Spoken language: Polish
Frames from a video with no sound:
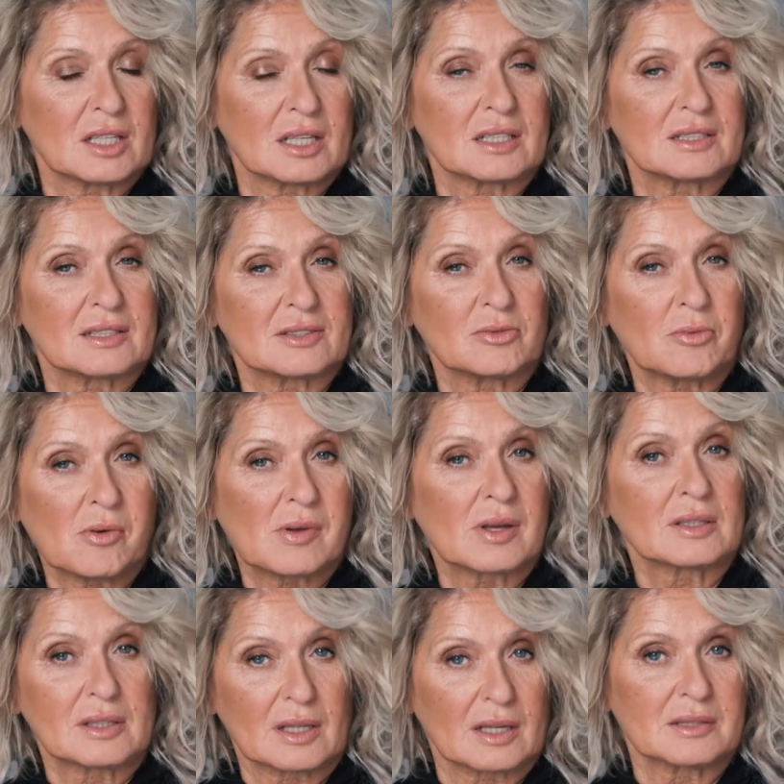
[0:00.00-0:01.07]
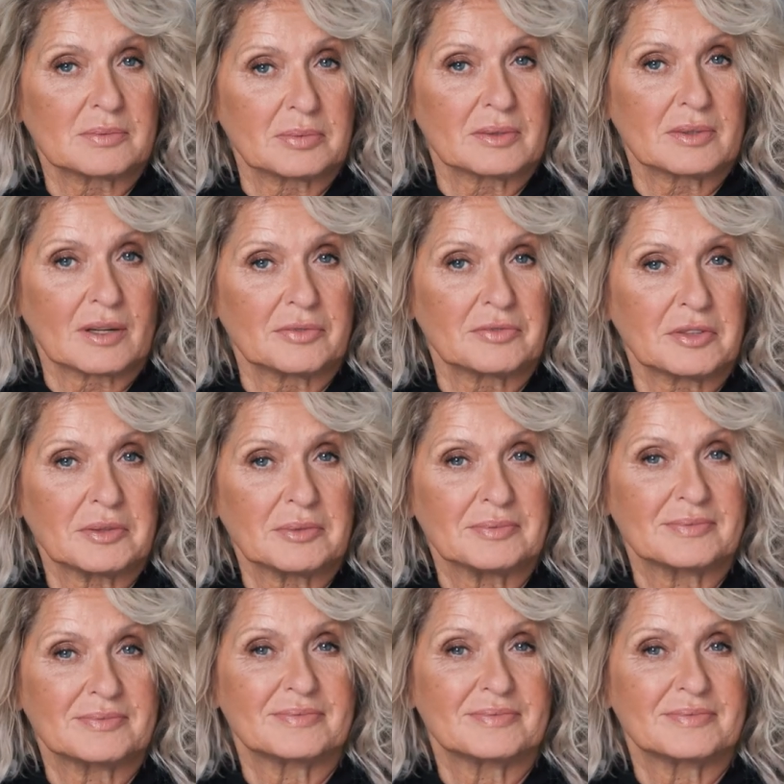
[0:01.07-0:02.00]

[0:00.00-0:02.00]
szczera ze sobą, jak teraz potrafię.